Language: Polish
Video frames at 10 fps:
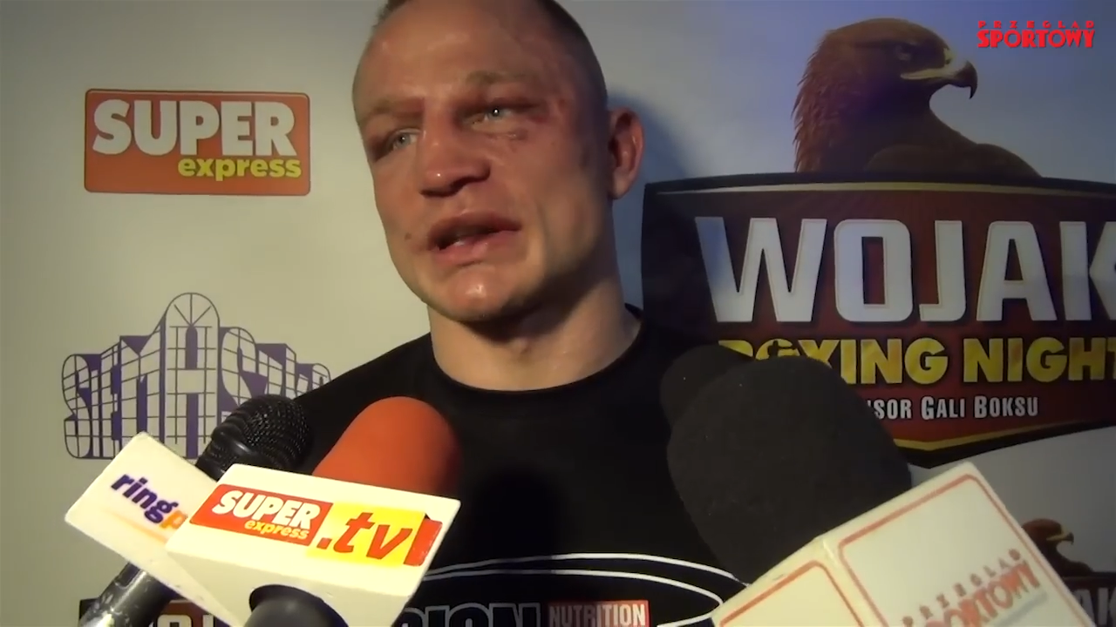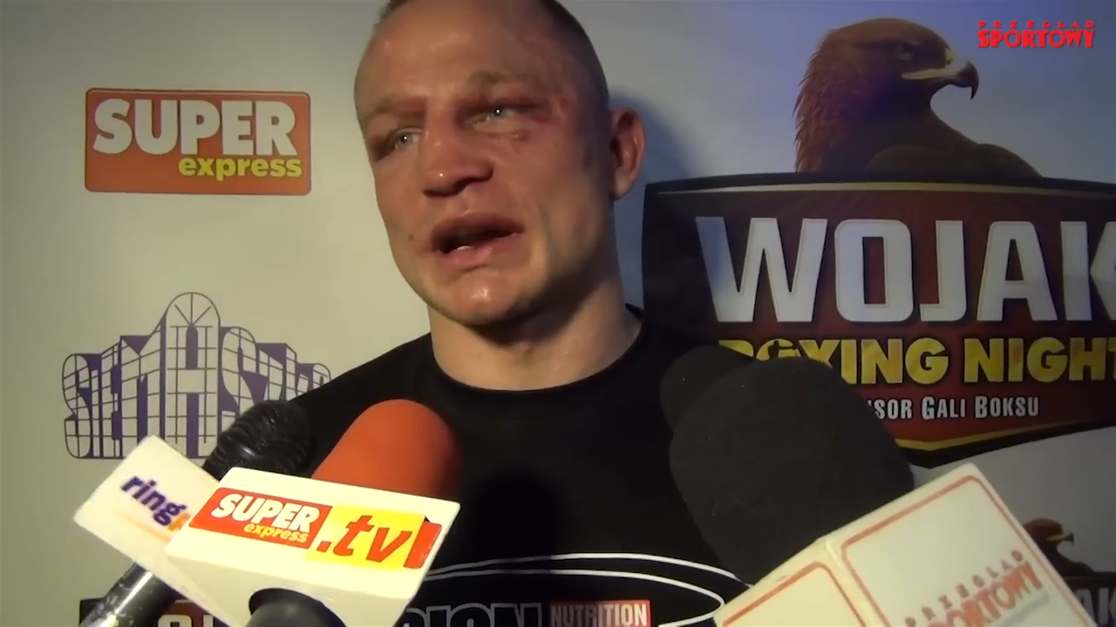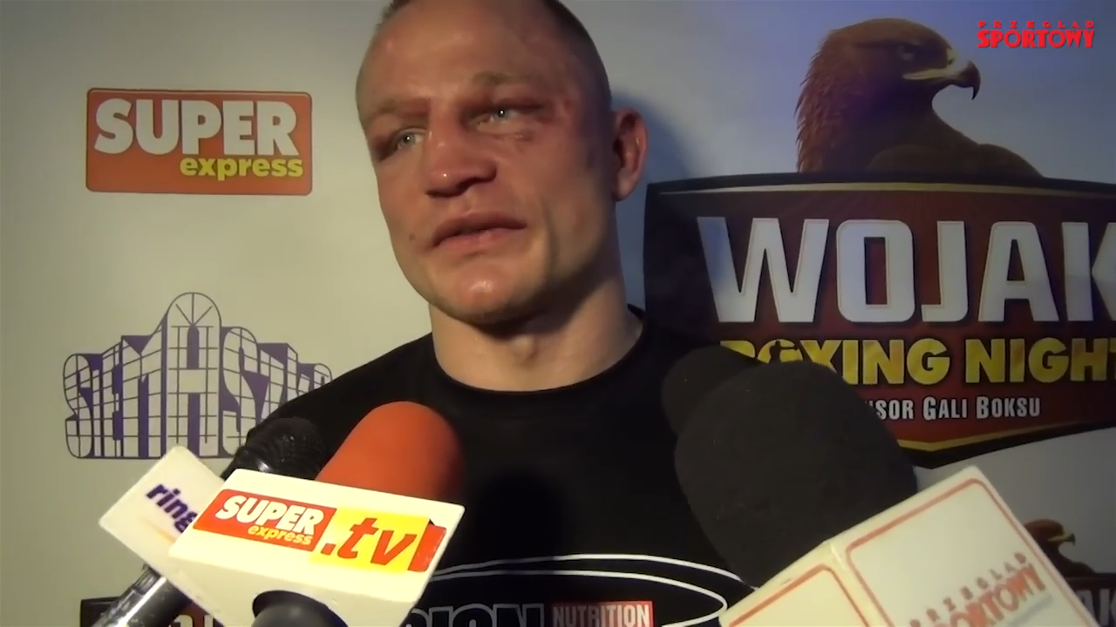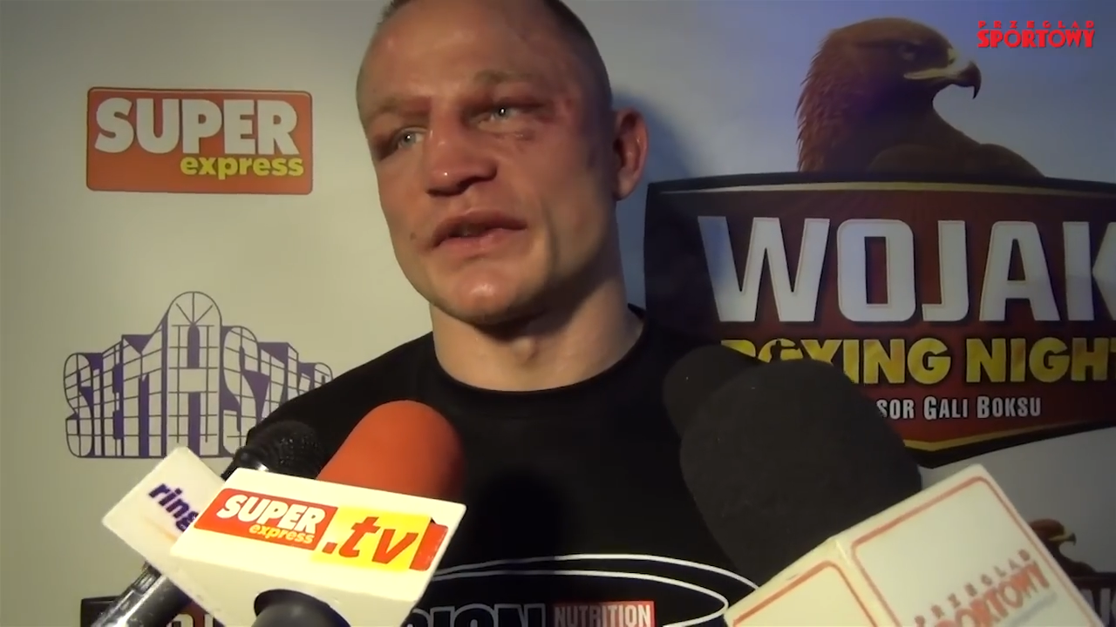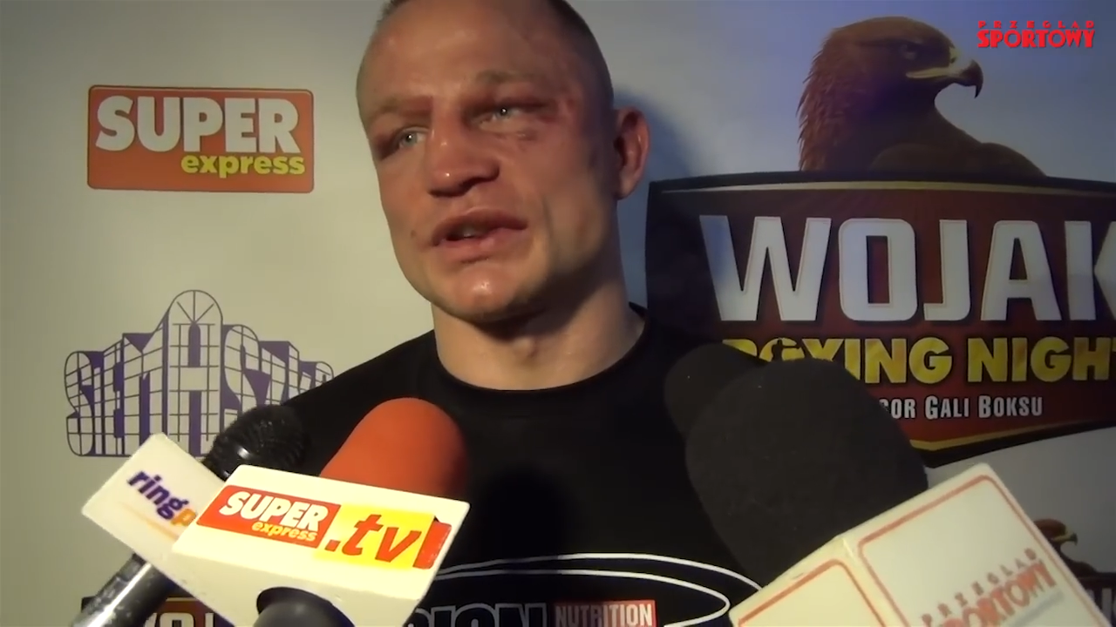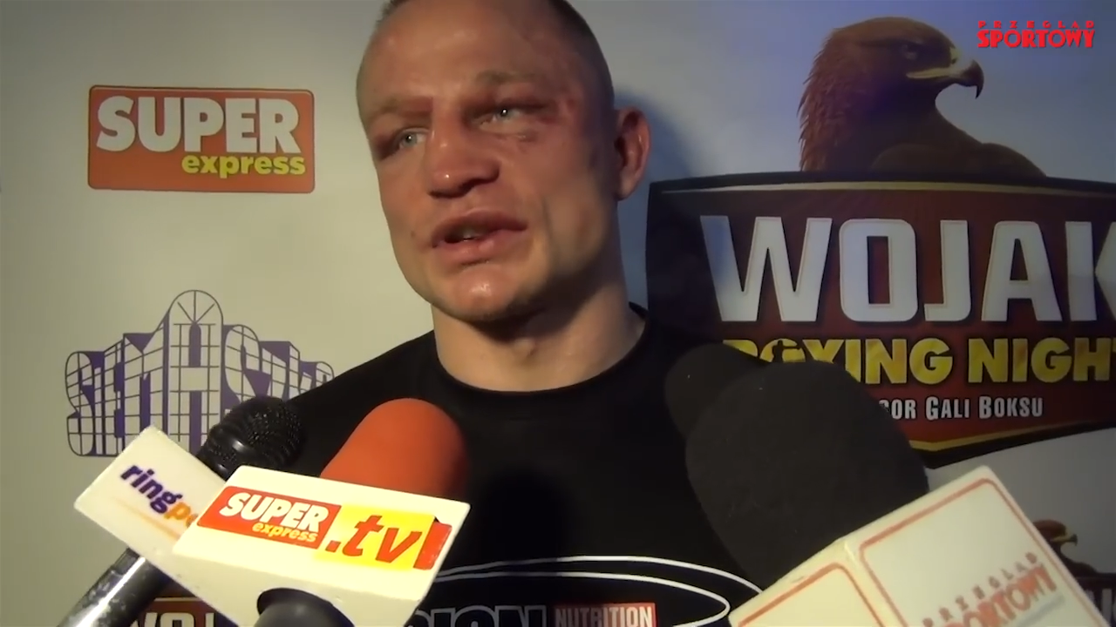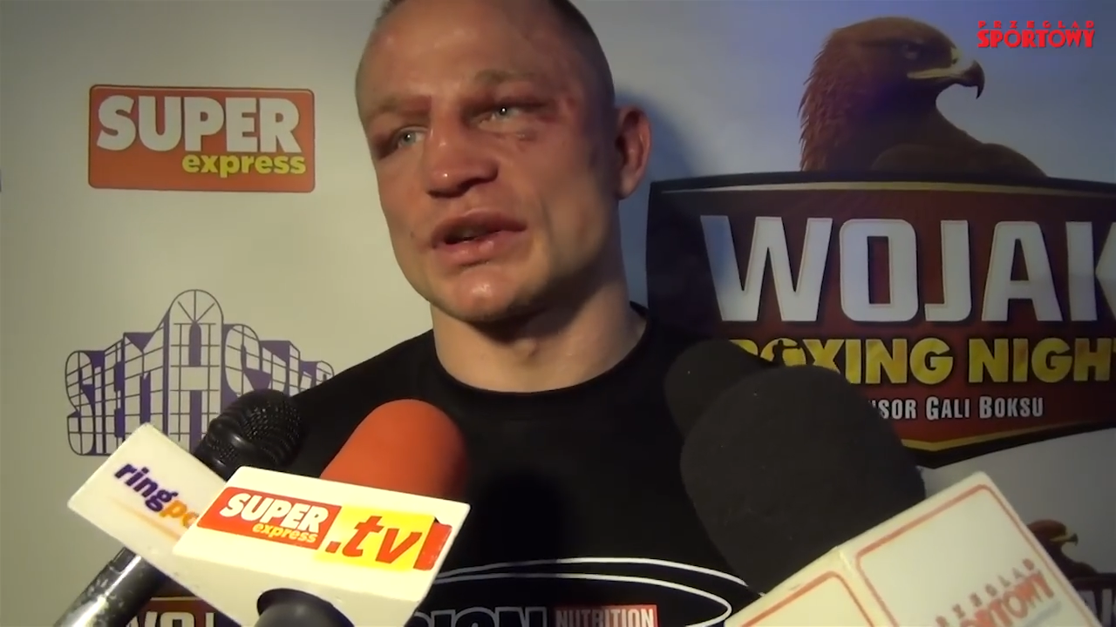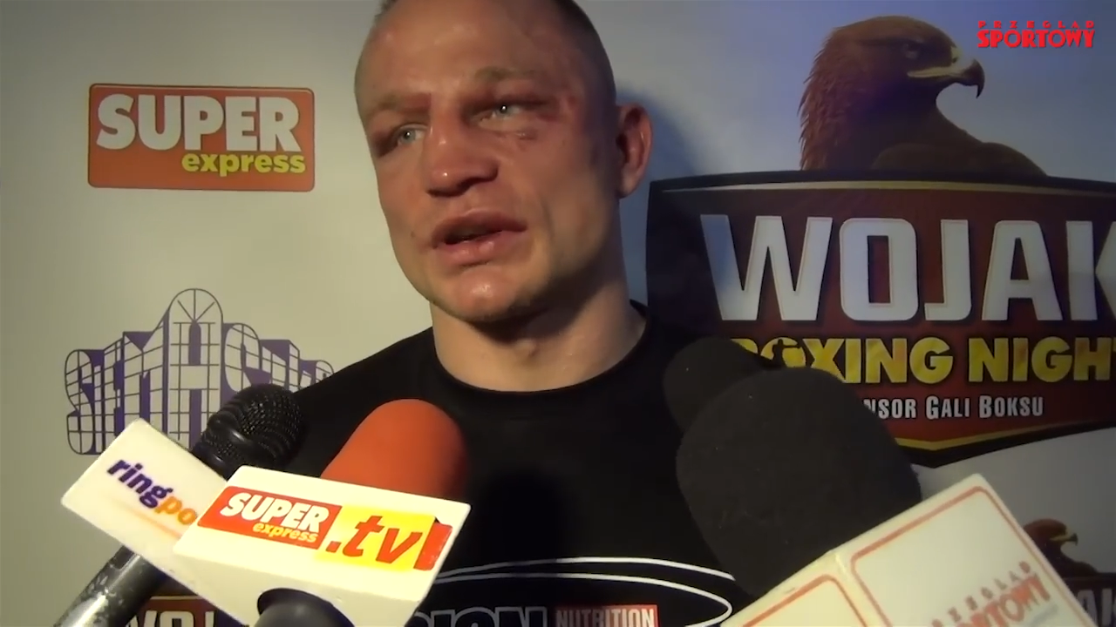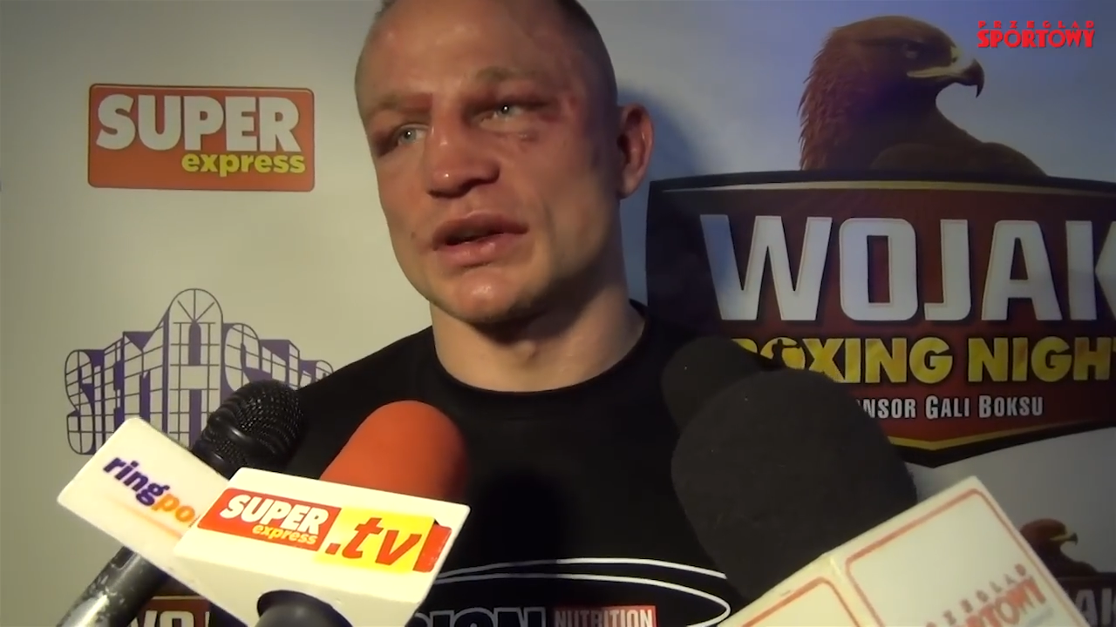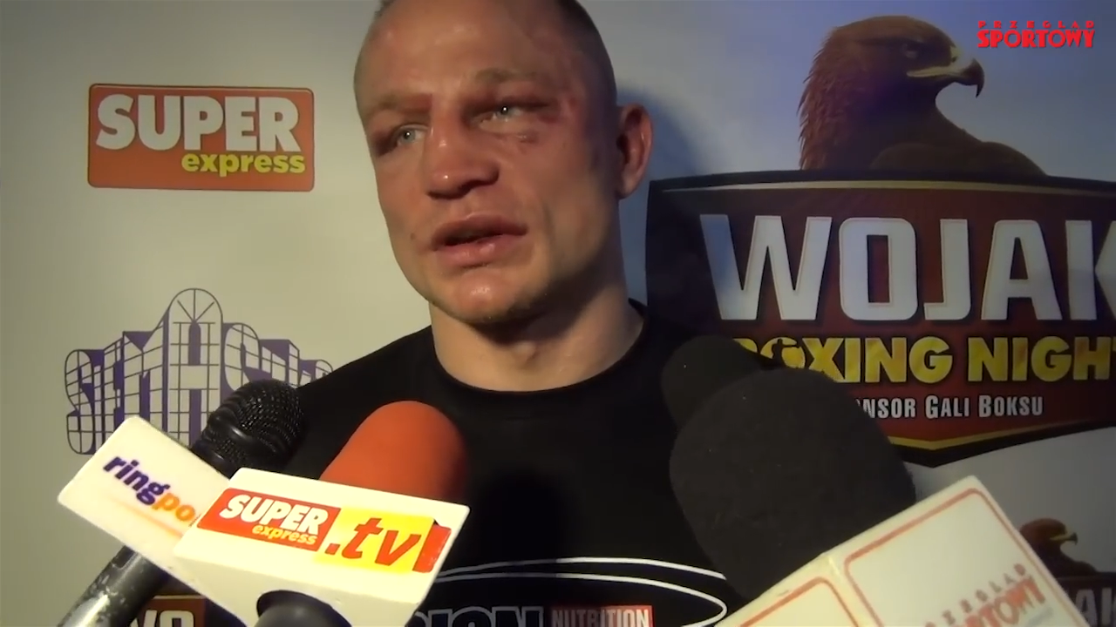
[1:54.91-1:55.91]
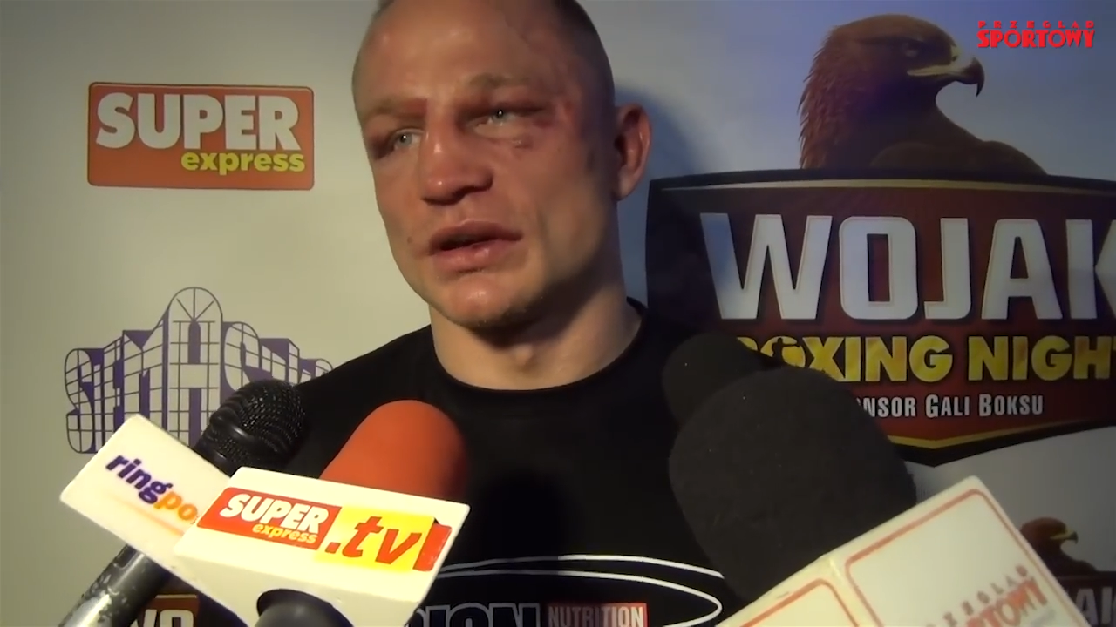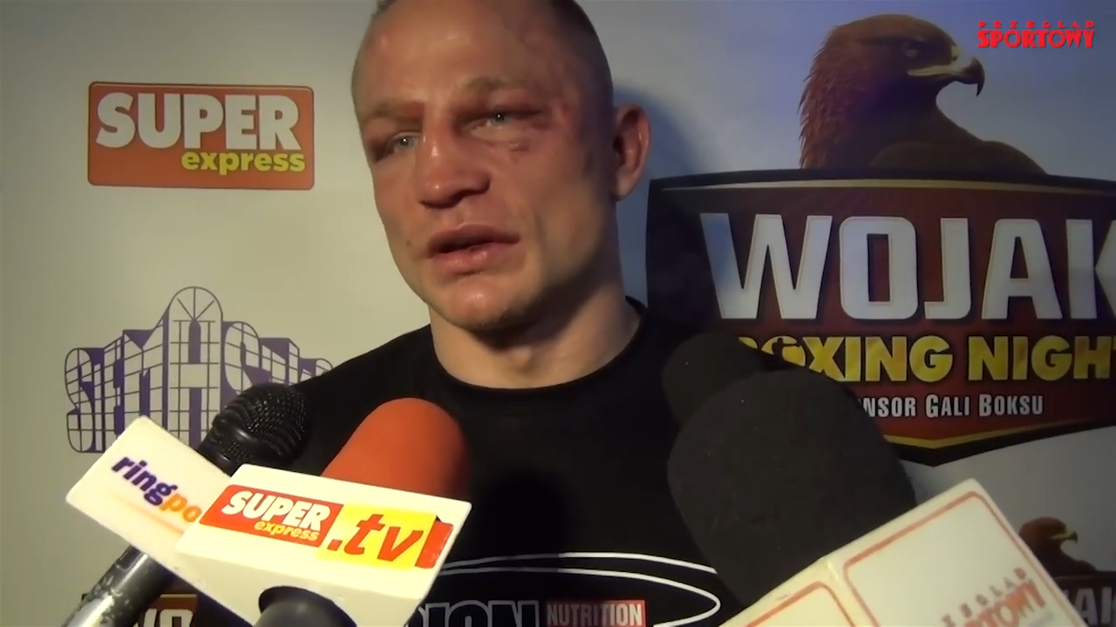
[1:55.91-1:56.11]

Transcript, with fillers: trafić, e,